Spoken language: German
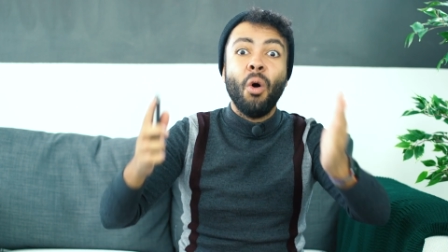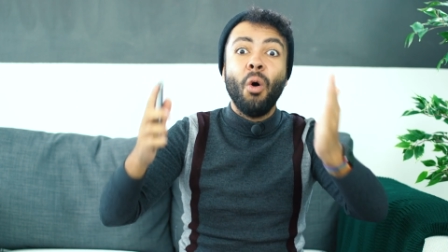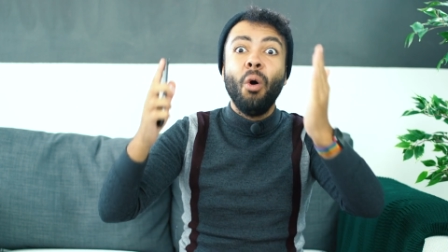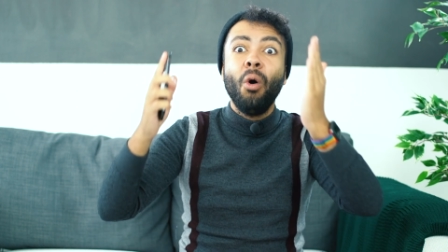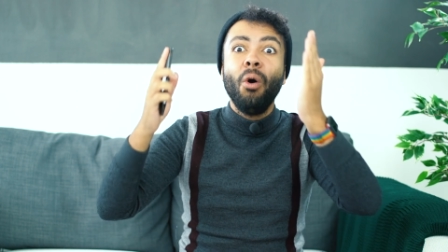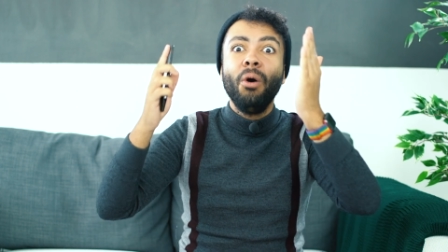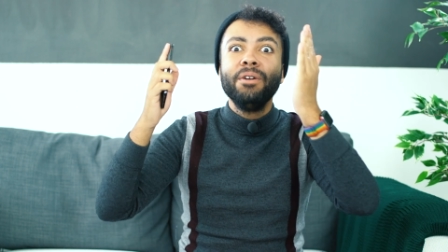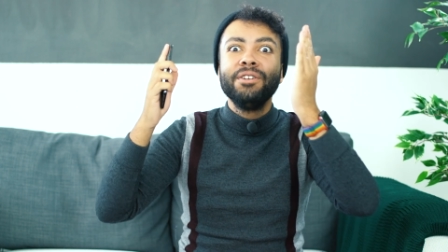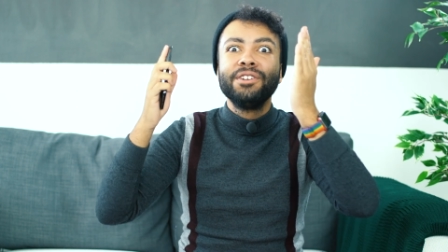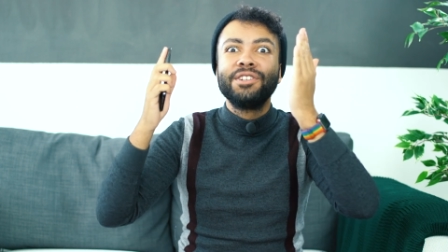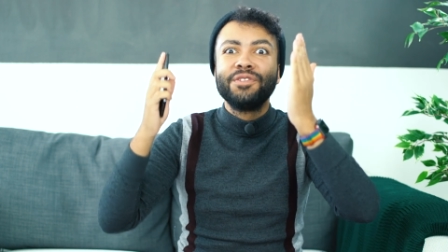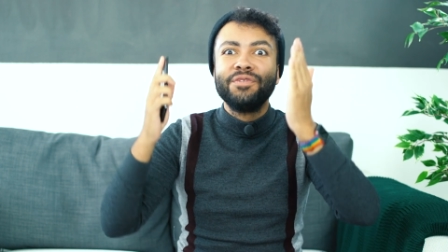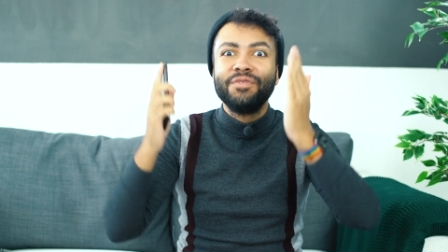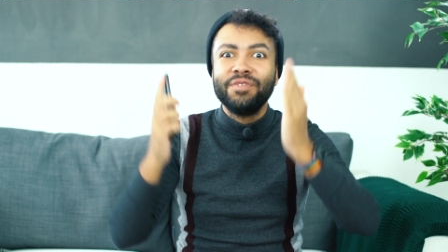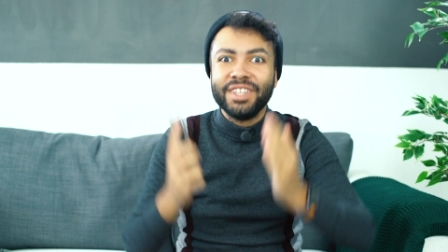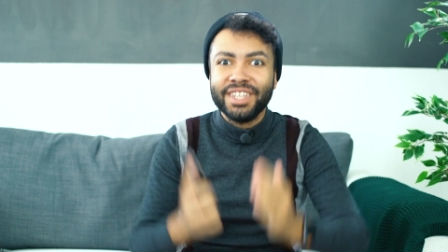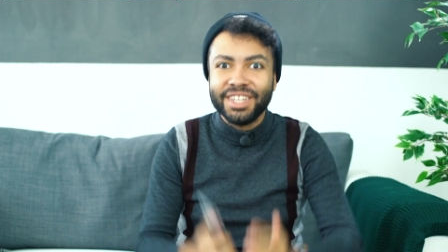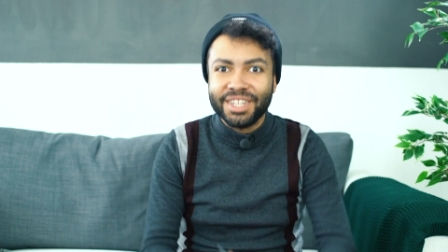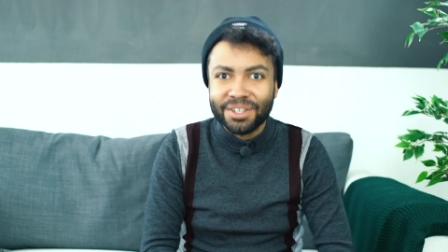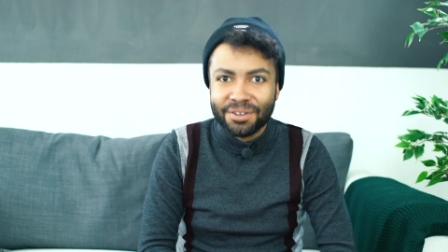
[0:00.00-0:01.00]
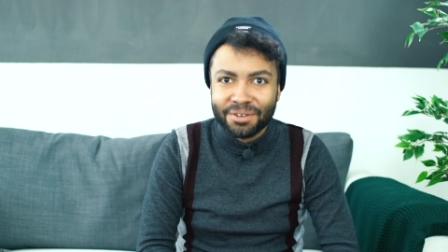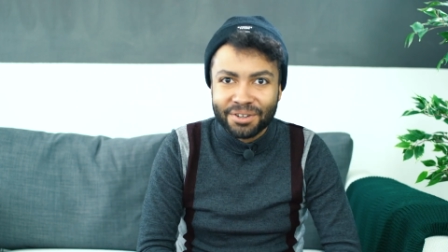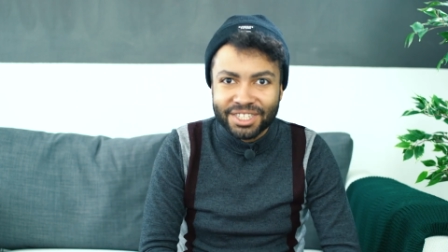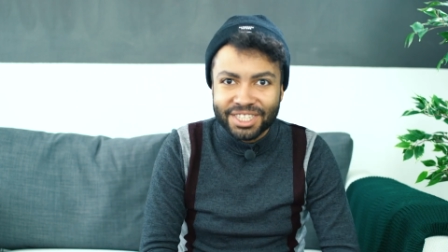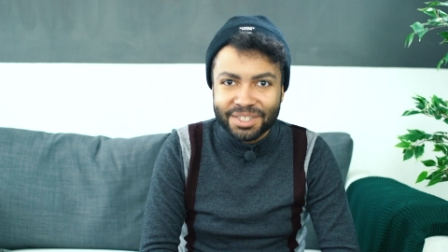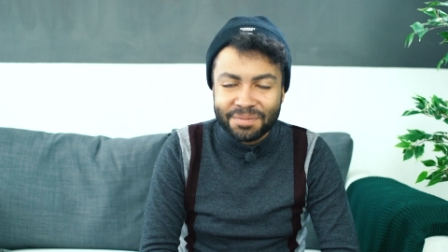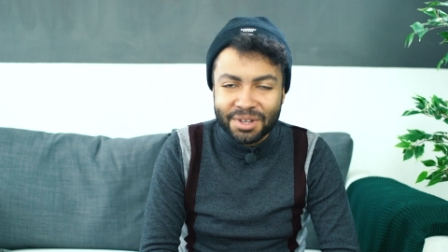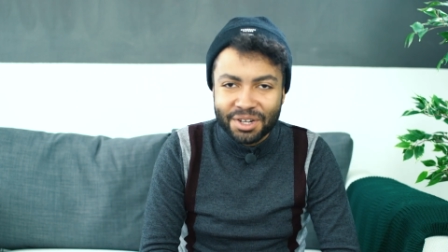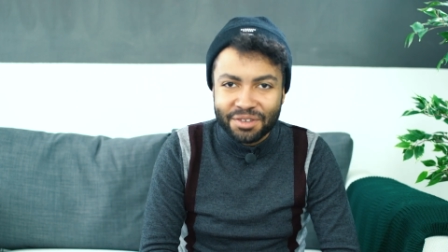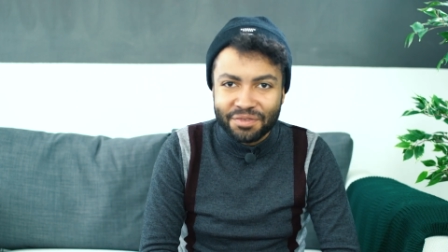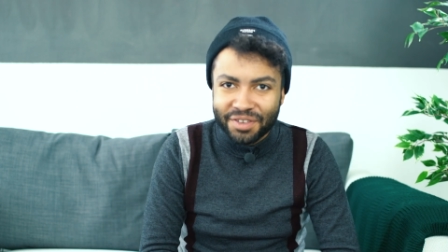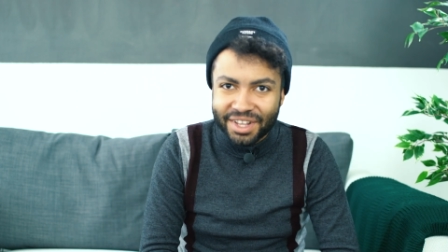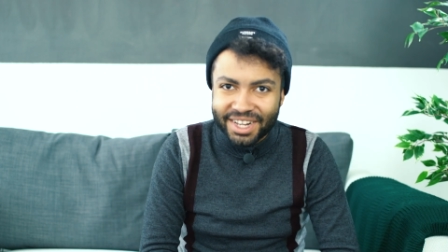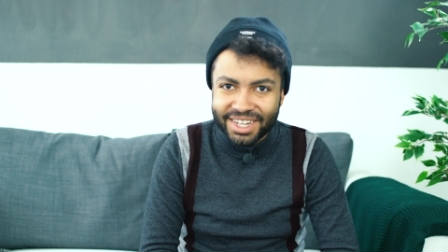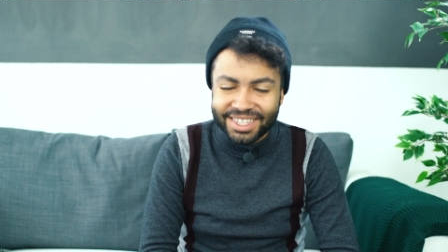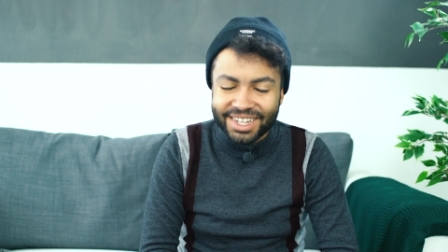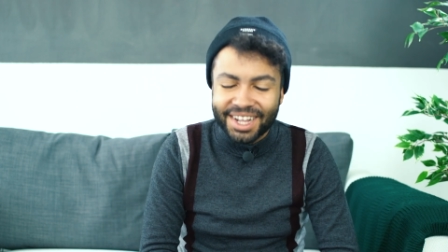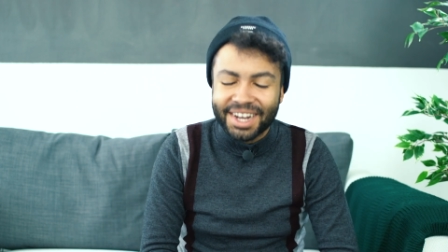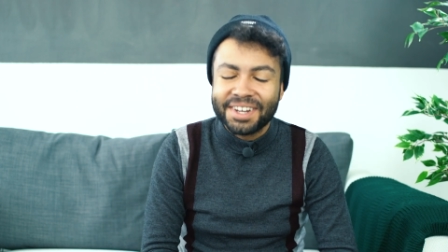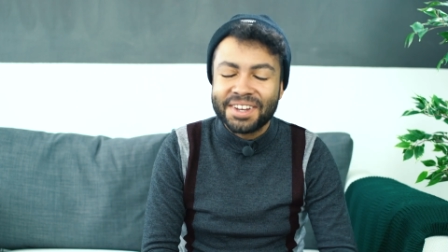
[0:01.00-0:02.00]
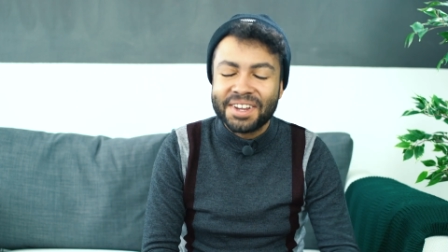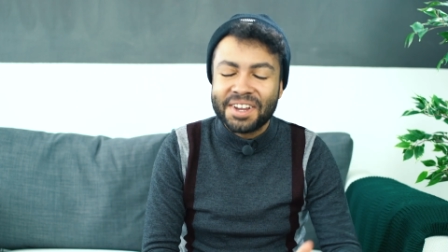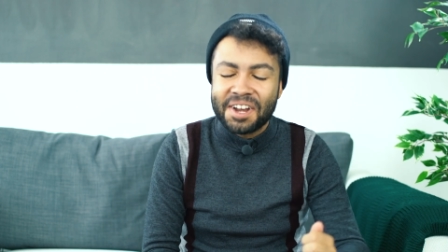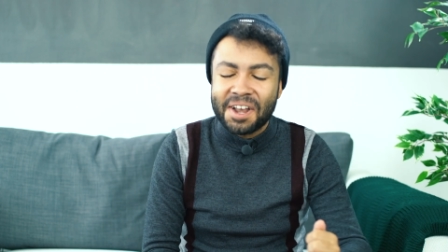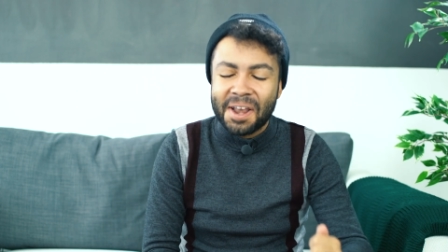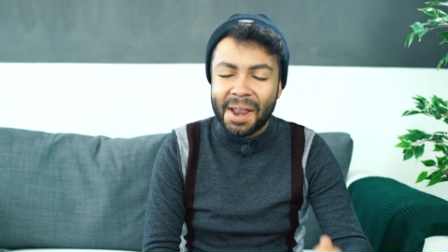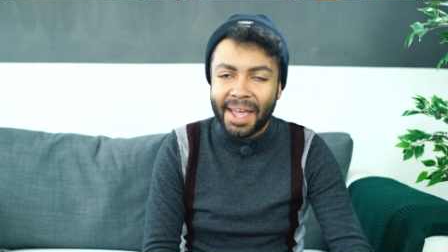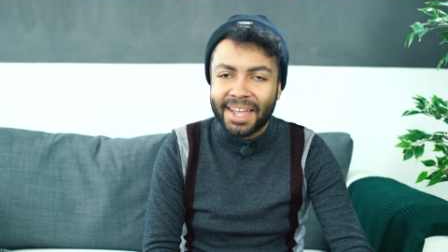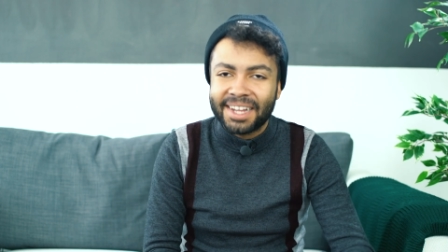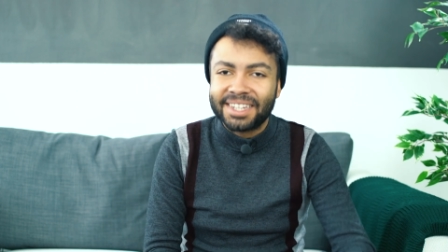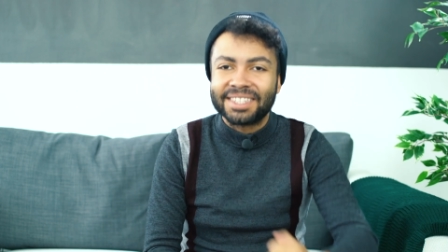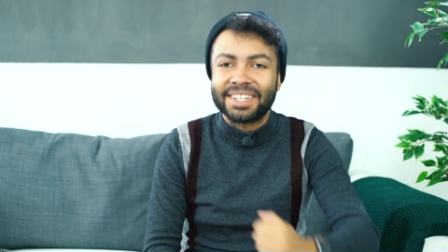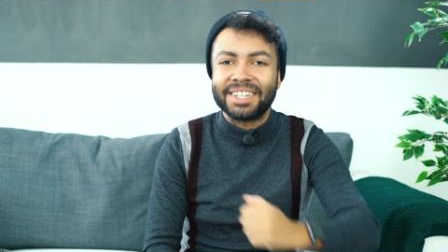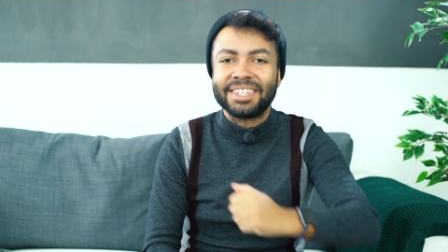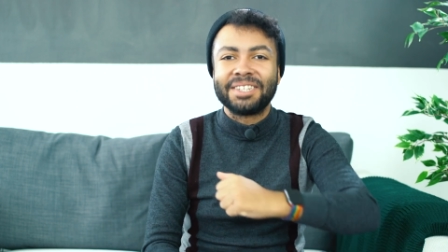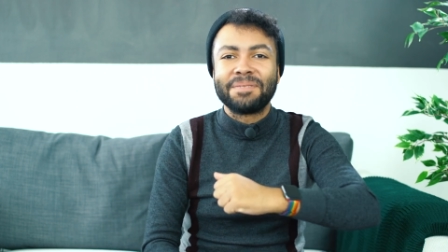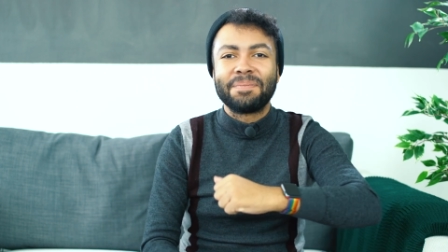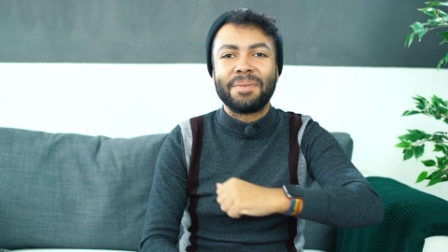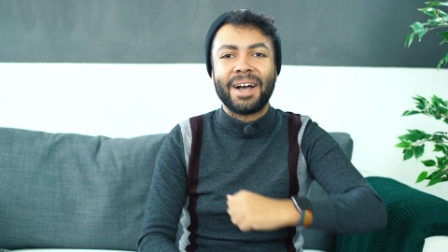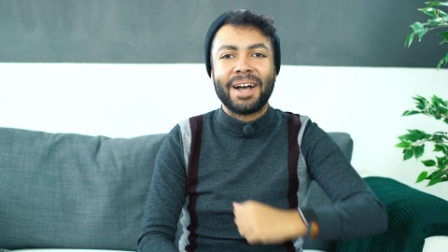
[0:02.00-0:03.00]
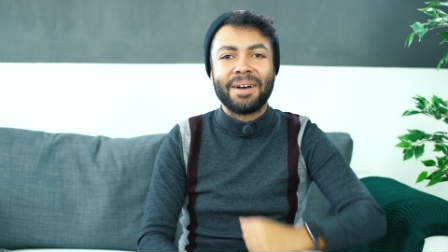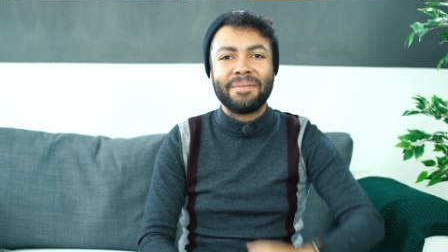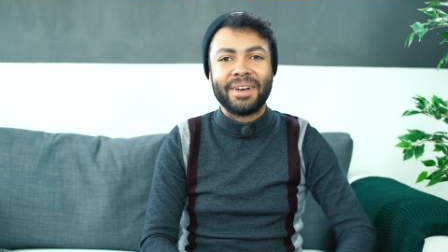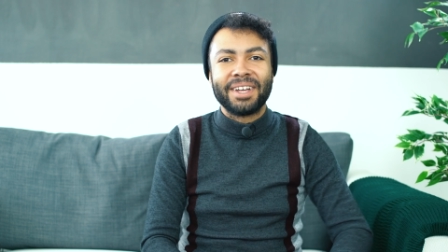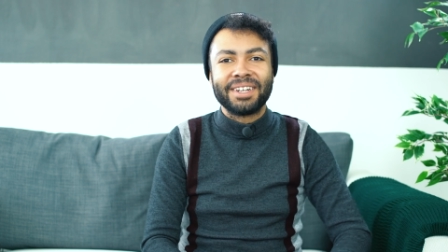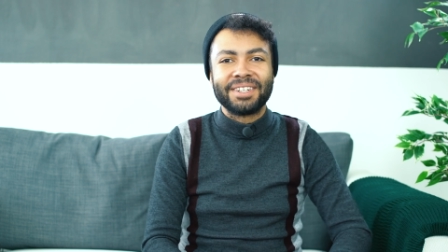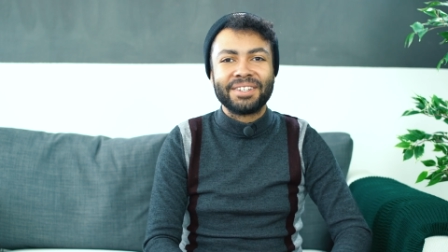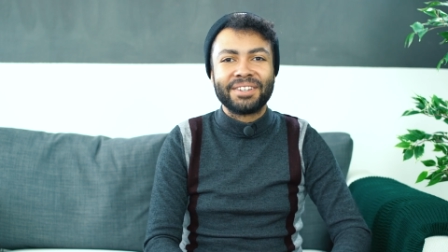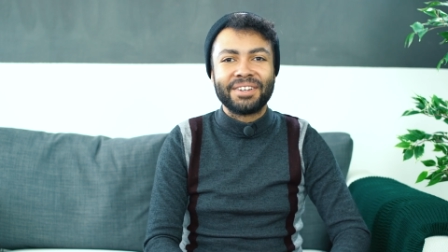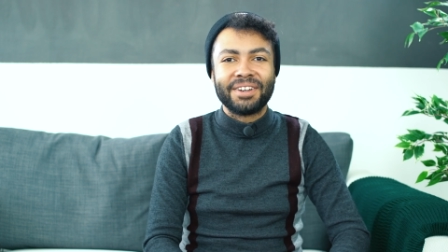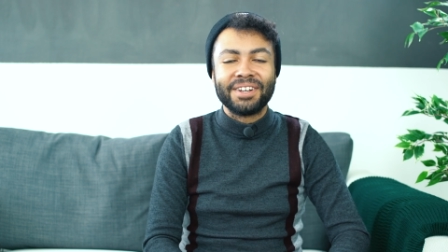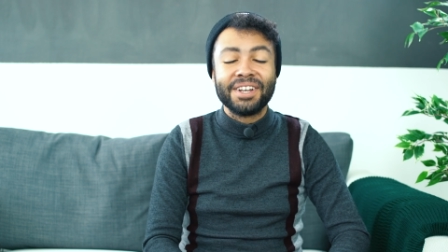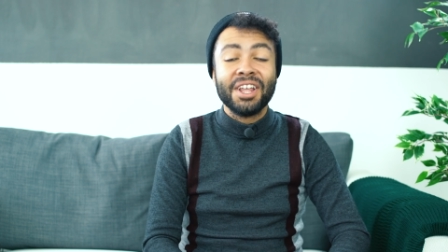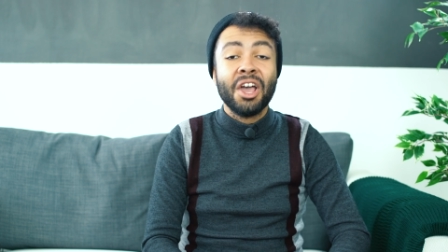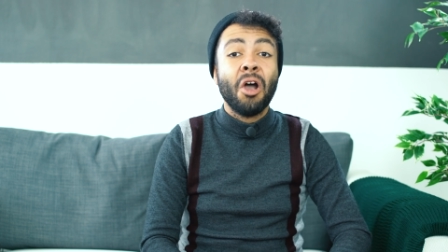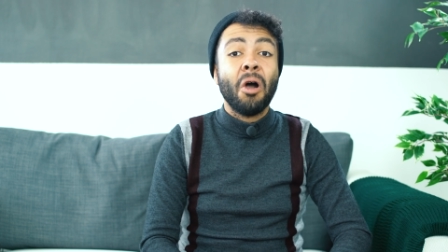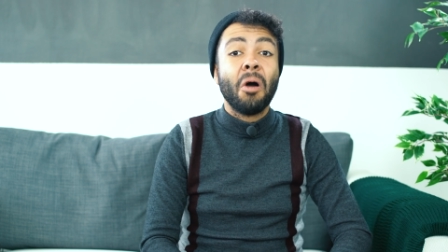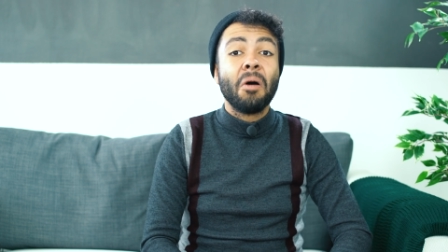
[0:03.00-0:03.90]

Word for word: und Videos mit Filtern gleichzeitig bearbeiten können.